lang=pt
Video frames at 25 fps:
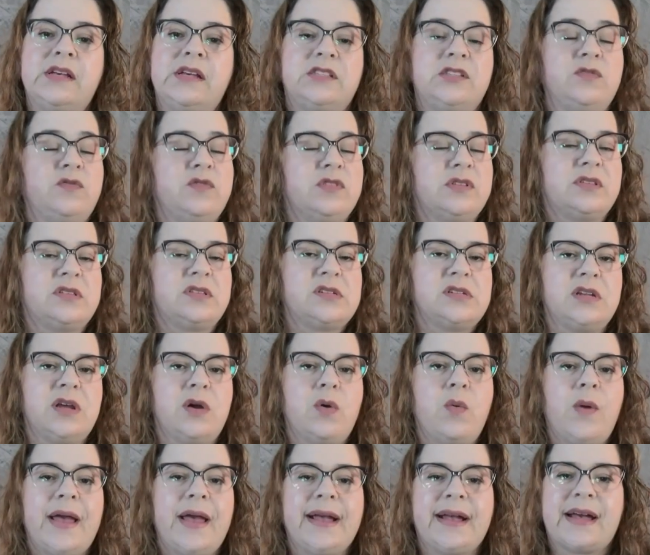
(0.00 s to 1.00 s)
Se você
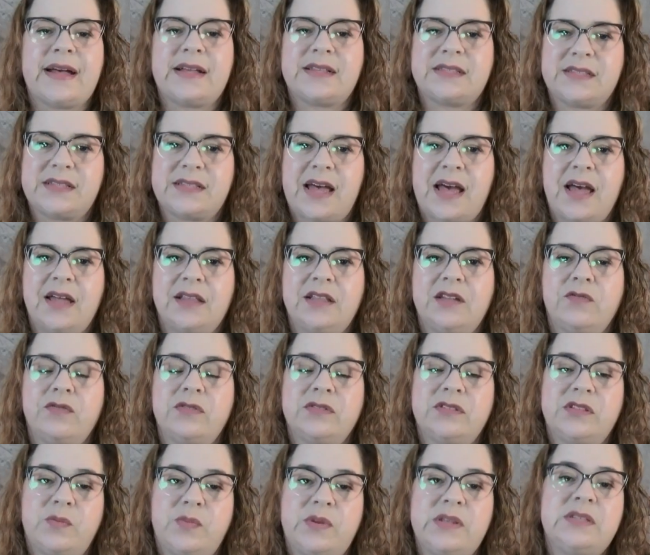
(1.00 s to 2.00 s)
não é casada,
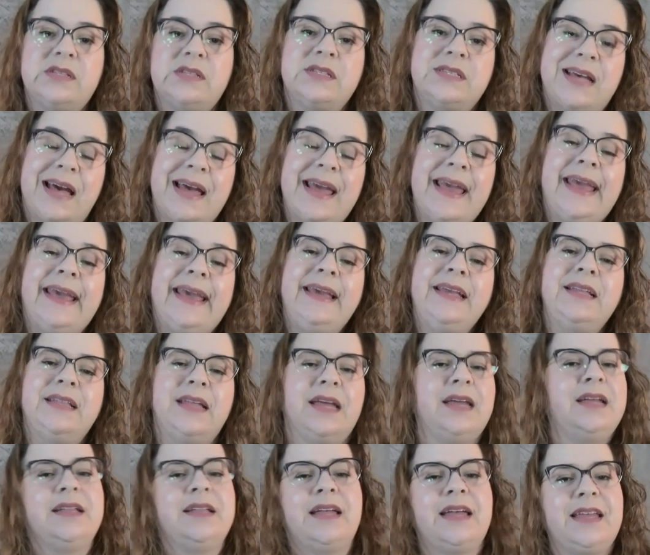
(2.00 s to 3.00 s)
você precisa
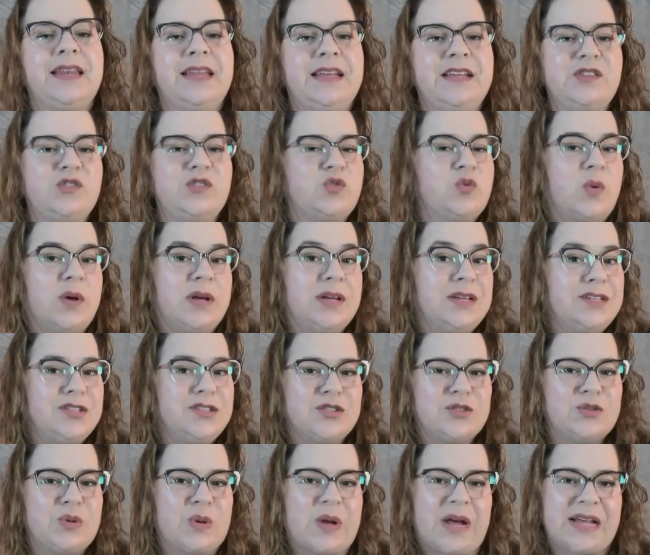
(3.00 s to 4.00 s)
entender isso
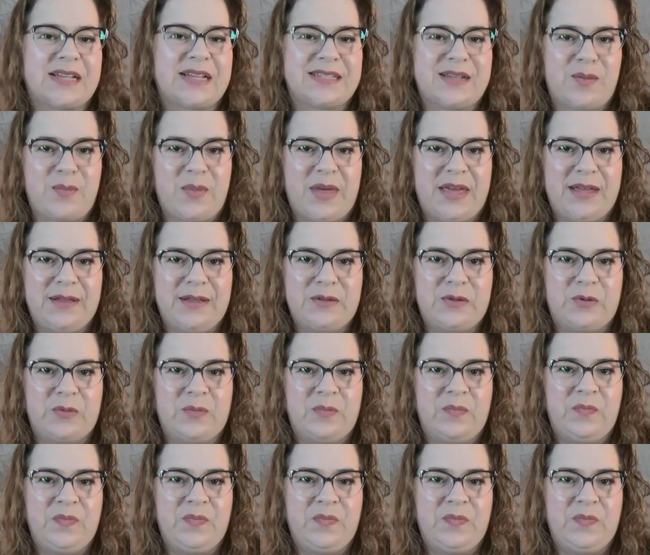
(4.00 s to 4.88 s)
antes do casamento.